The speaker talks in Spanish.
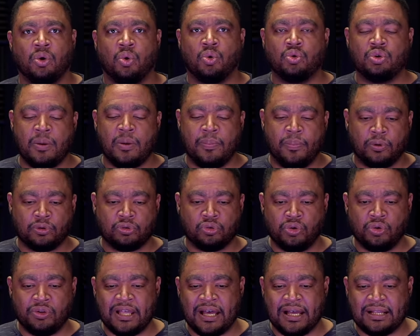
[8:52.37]
una
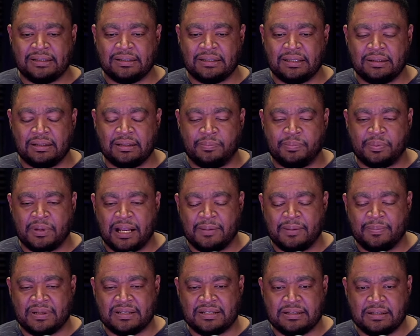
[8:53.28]
oportunidad
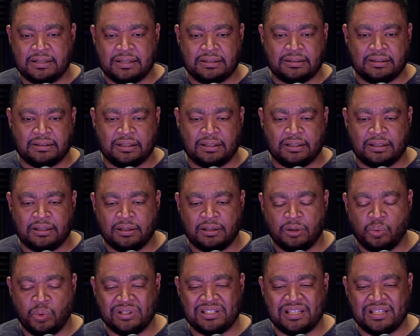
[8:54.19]
al
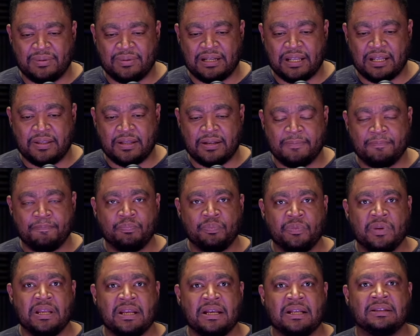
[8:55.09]
presidente Luis Abinader
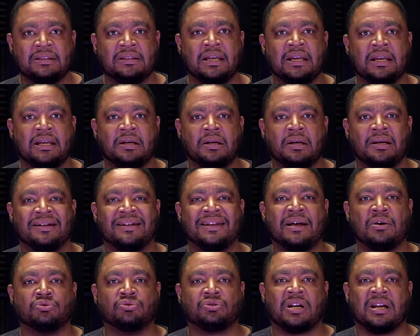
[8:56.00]
de
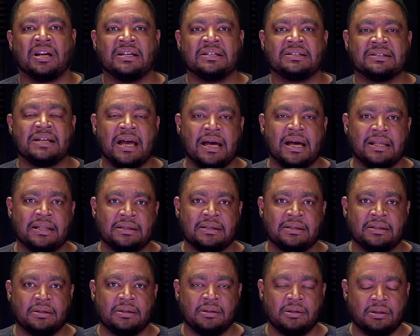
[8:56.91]

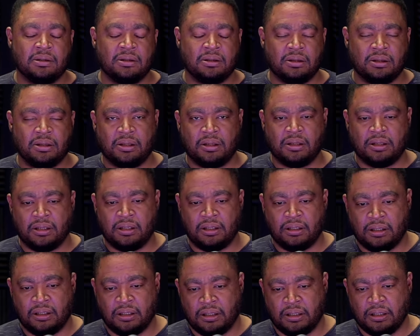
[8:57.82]
neutralizar
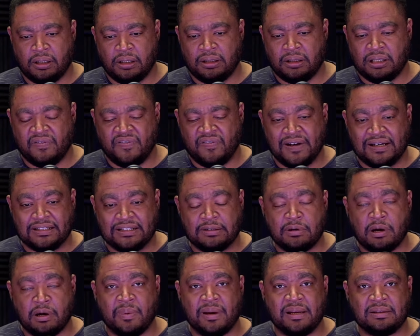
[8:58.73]
eh,
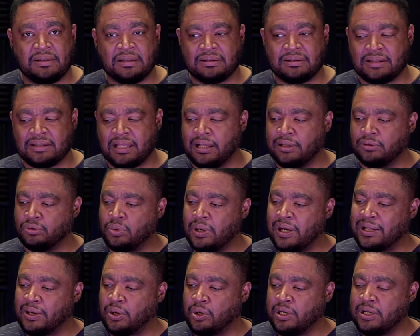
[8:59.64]
definitivamente tanto
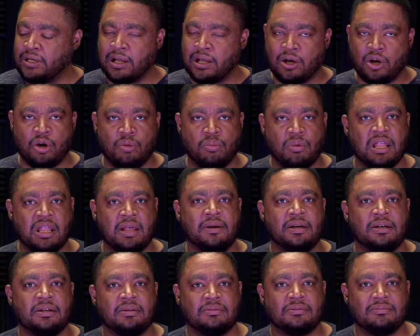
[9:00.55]
a Carolina como a
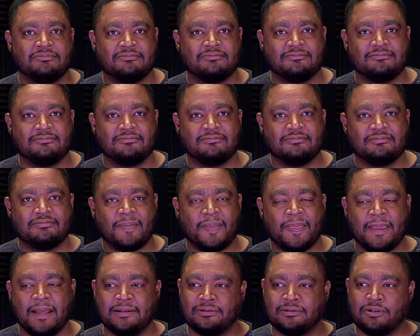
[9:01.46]
David,
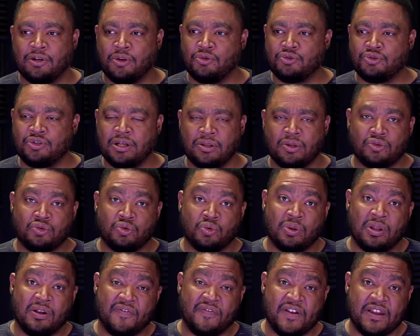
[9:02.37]
introduciendo
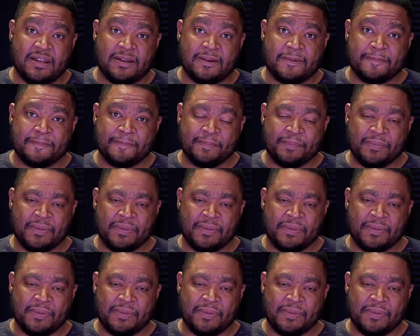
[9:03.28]
su delfín.